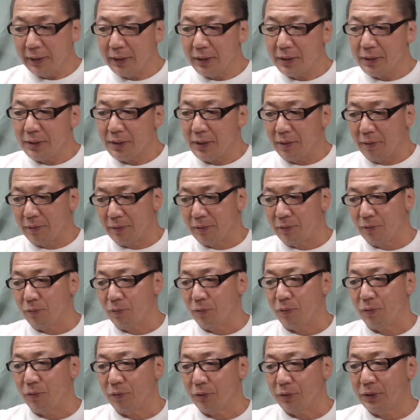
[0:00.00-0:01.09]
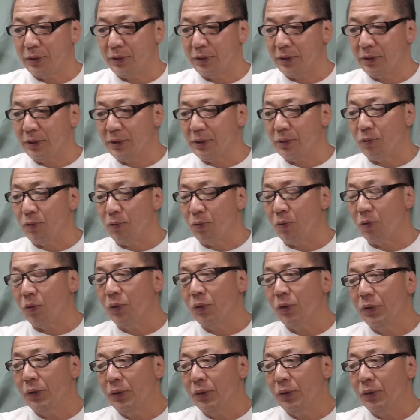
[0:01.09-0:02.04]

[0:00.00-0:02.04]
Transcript: 以前その CT を